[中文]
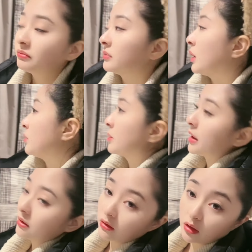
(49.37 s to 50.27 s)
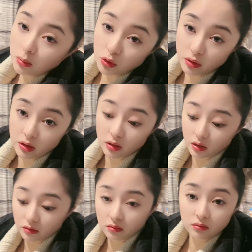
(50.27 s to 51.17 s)
那我管你要么睡地
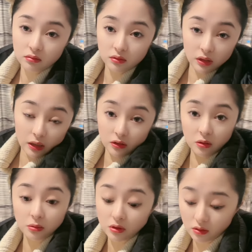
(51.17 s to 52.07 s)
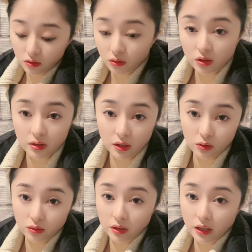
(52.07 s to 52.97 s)
上，那你要么就是再
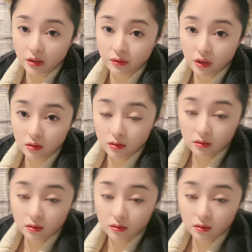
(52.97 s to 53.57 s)
出去看地方。